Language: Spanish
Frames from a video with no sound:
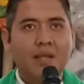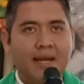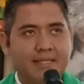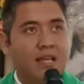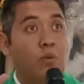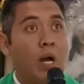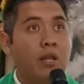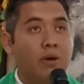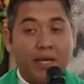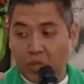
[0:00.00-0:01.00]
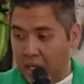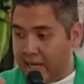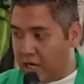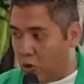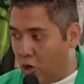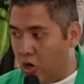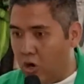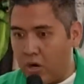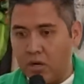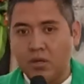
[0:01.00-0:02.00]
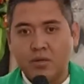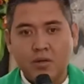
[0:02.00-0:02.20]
Que esté bueno, que tenga color.